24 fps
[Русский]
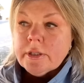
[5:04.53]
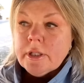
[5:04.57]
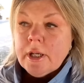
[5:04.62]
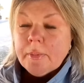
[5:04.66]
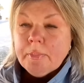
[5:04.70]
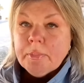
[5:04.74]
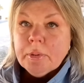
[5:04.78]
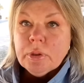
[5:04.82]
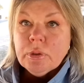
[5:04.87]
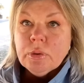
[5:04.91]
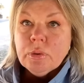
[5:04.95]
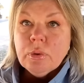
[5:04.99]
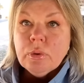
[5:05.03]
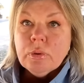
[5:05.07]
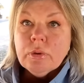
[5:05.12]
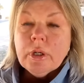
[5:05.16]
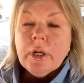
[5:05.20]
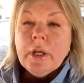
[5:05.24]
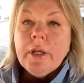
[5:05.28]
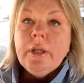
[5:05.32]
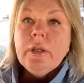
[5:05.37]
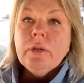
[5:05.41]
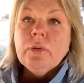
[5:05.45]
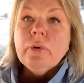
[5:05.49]
Западную
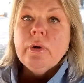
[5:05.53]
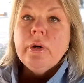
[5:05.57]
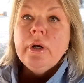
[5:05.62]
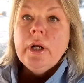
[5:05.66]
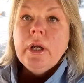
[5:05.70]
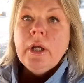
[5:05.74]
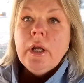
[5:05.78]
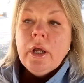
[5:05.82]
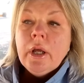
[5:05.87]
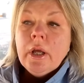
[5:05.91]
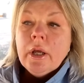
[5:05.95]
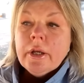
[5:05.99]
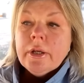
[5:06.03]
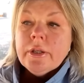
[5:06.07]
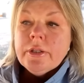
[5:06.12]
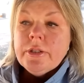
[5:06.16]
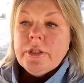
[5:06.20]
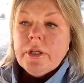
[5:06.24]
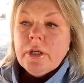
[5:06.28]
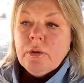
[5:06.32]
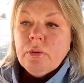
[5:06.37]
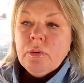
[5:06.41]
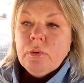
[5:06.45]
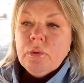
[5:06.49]
Украину
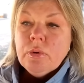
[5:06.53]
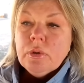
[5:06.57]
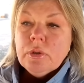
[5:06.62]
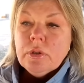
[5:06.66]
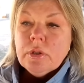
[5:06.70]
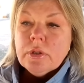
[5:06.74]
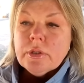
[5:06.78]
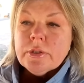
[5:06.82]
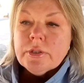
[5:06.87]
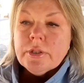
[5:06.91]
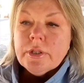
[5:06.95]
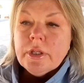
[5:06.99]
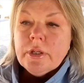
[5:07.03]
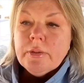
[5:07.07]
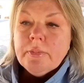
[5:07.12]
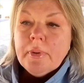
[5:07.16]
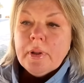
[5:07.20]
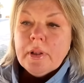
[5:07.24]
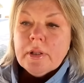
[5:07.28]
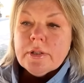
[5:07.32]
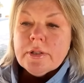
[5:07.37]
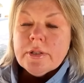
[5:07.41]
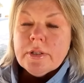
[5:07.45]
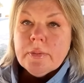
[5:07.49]
где он
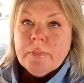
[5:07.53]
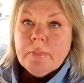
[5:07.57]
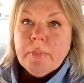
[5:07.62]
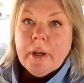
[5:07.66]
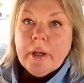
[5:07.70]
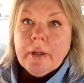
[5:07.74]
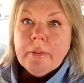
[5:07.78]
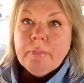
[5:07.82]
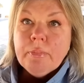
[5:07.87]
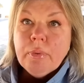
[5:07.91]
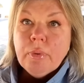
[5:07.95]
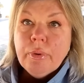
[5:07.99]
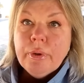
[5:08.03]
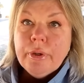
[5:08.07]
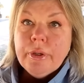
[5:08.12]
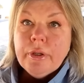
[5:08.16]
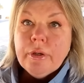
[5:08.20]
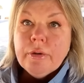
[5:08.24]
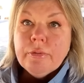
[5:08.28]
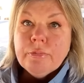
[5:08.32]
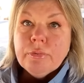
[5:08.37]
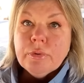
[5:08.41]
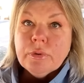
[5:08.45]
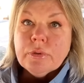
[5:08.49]
занимался борьбой
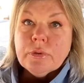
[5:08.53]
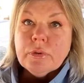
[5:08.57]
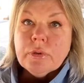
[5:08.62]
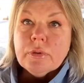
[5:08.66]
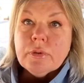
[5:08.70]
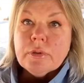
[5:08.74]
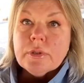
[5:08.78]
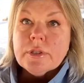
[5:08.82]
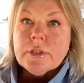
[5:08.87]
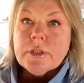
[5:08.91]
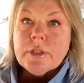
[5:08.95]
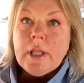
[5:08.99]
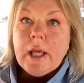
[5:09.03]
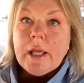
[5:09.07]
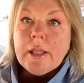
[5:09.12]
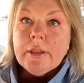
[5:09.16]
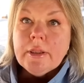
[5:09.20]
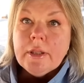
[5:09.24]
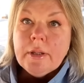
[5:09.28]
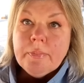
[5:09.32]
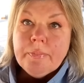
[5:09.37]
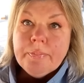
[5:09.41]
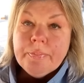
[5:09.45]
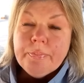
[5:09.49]
вот с
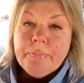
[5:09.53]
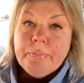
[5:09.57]
данным